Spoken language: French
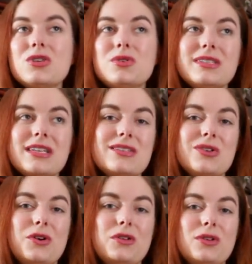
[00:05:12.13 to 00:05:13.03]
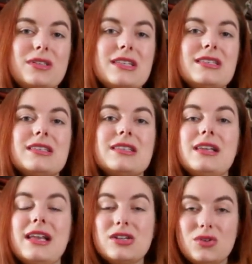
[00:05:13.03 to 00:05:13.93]
jusqu'à ce que retentisse
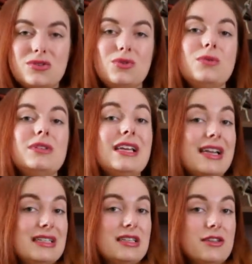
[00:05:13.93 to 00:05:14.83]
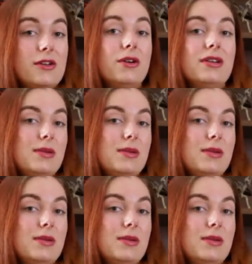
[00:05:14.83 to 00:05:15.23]
la chanson des Lannister,